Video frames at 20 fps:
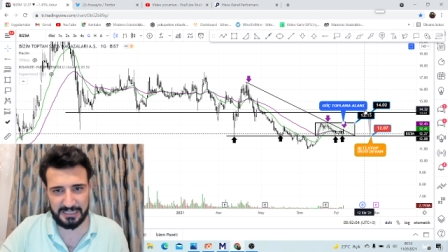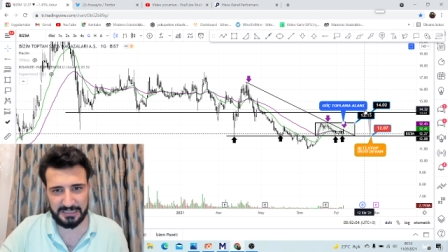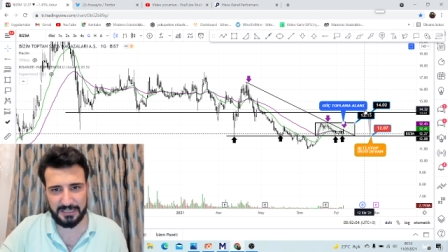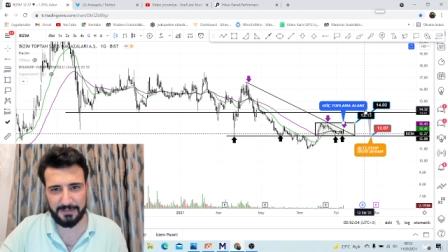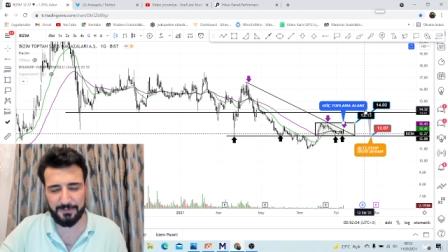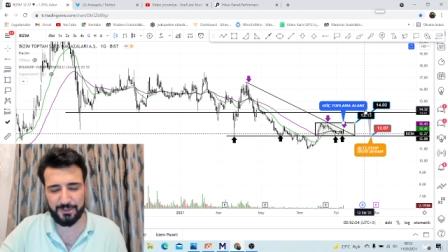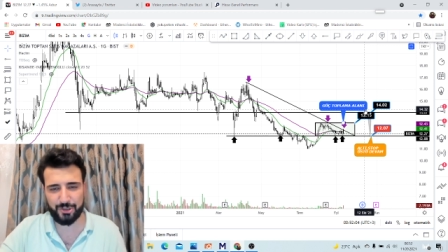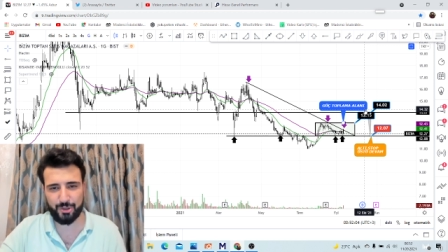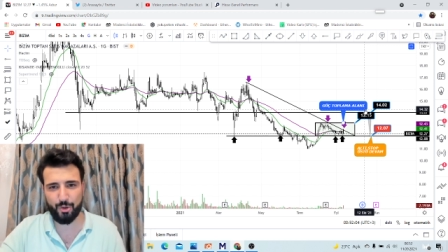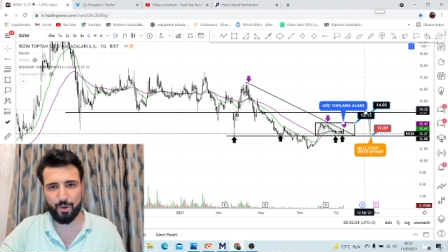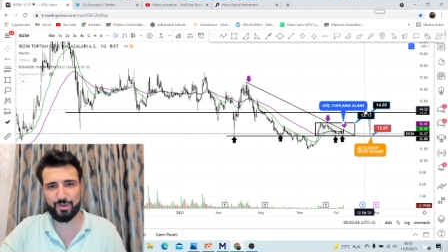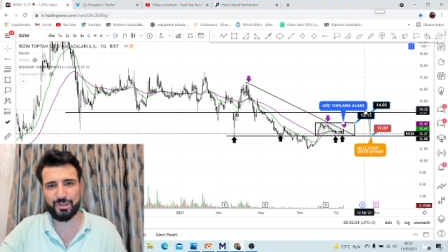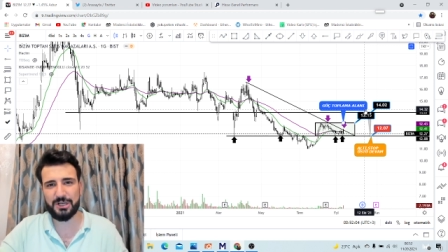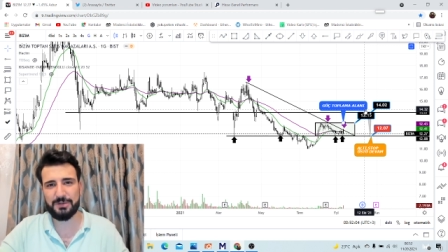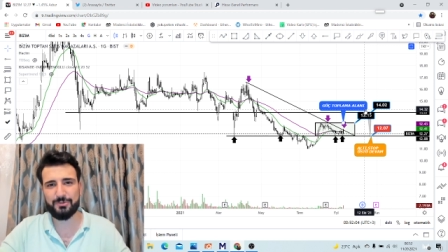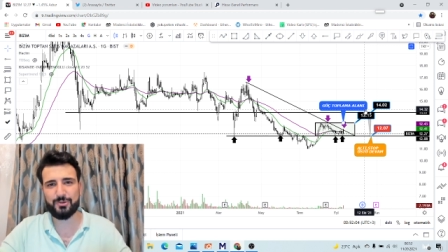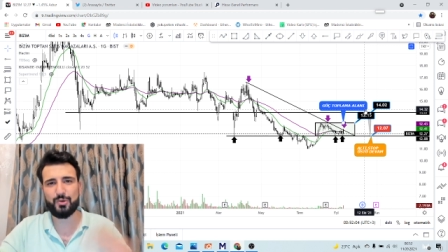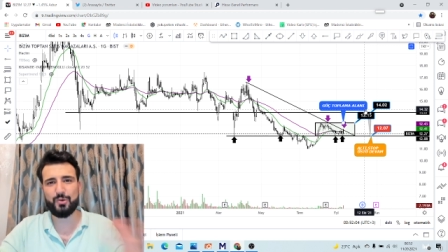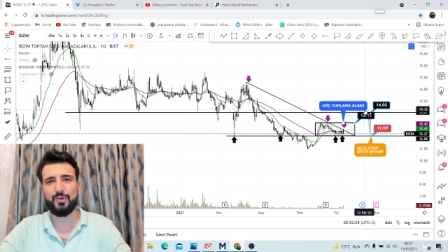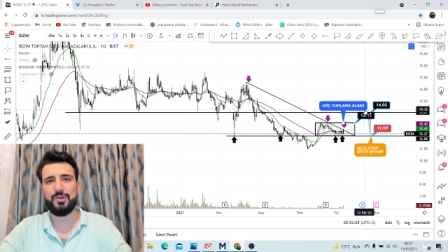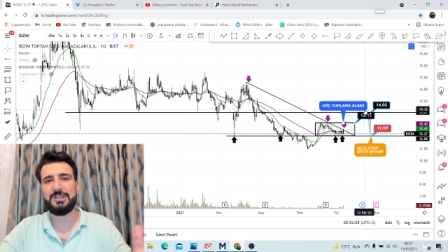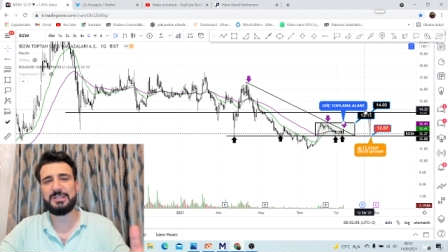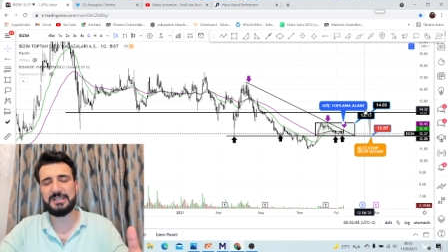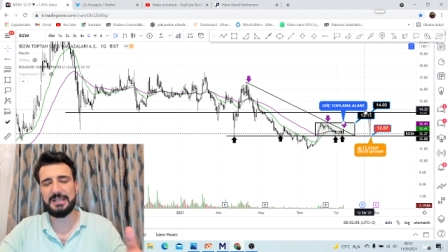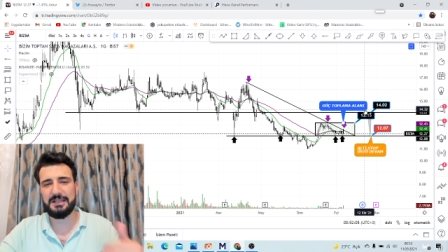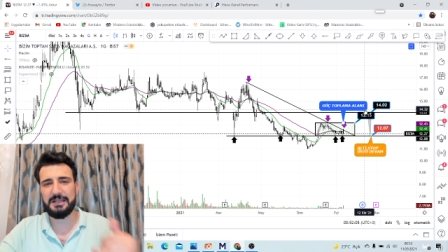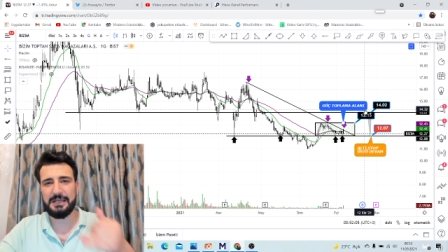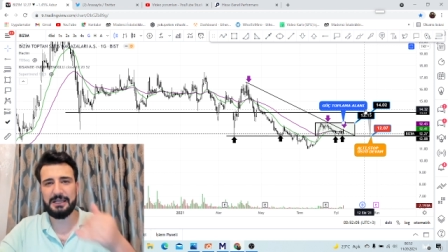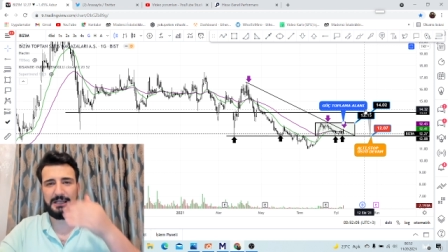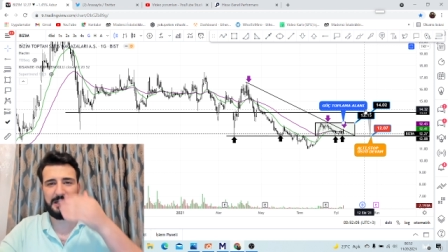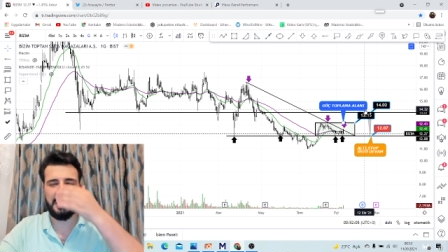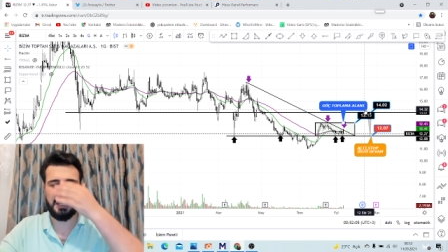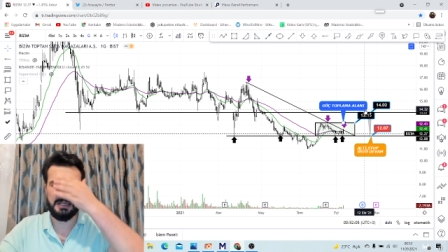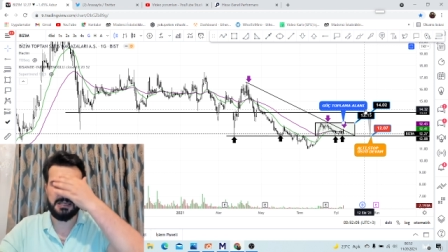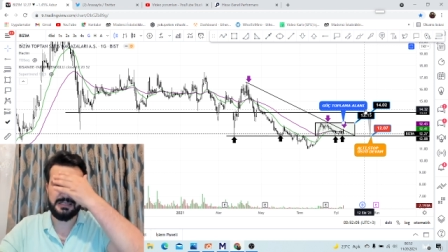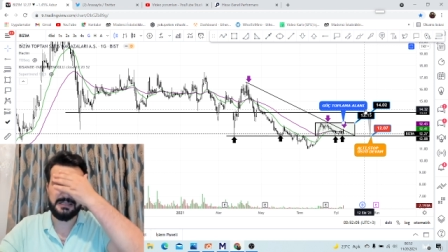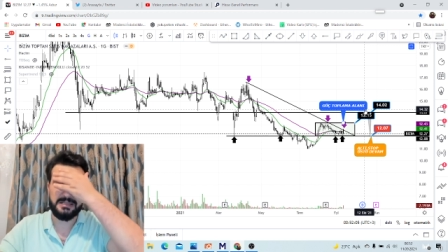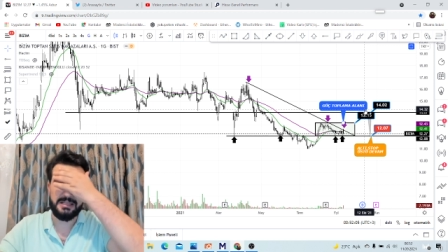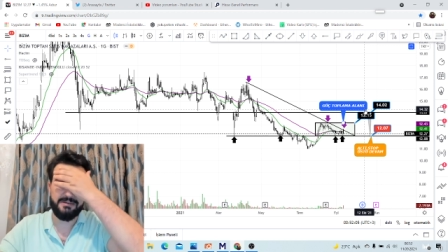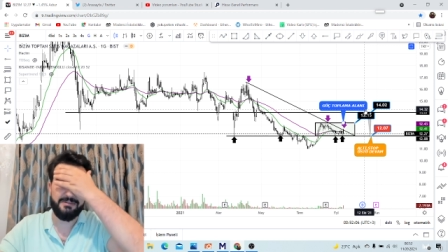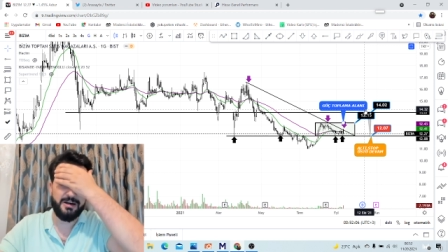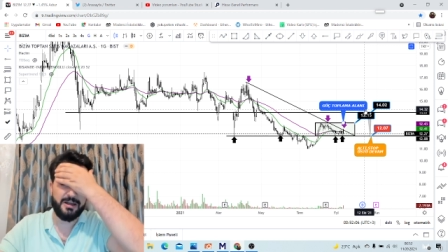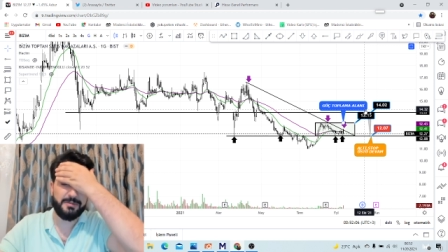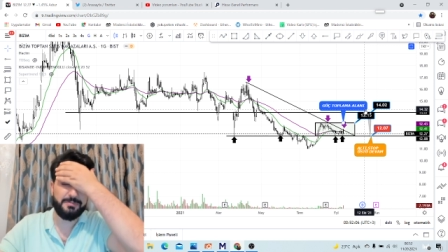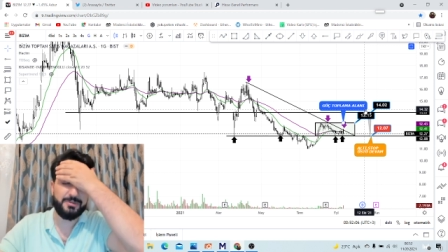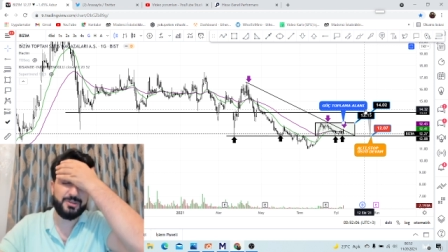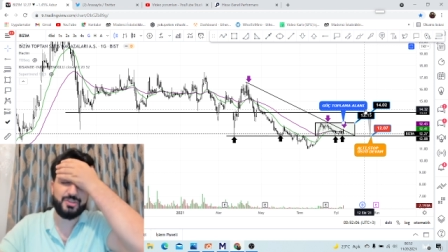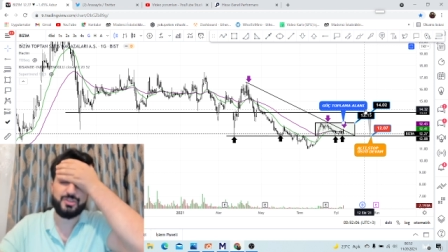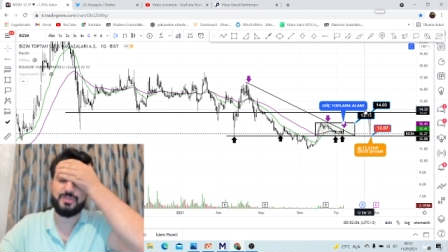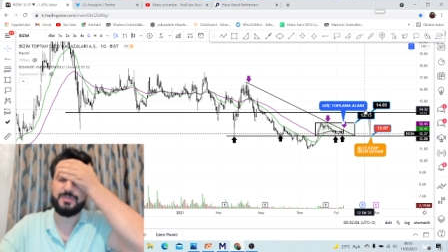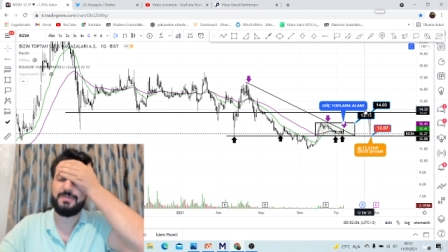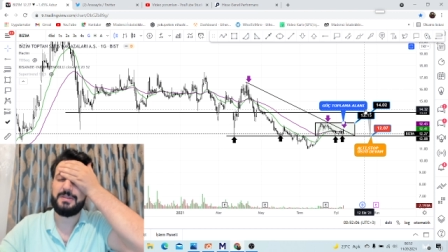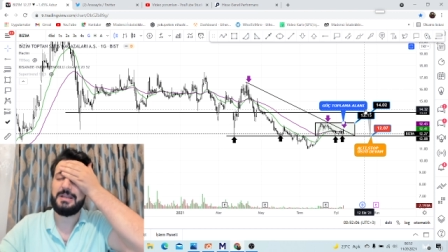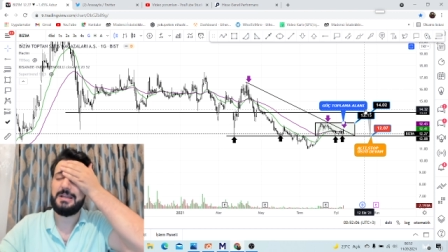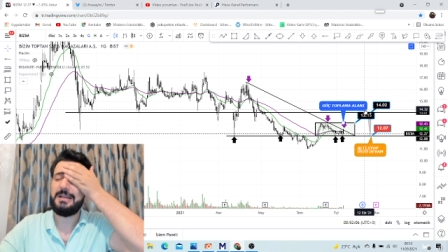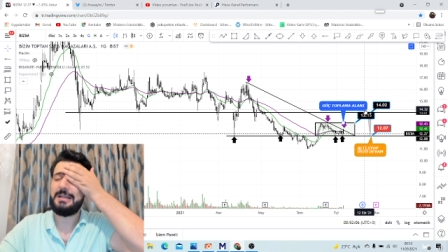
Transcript: demiş ki hocam şu hisse elinde varmış.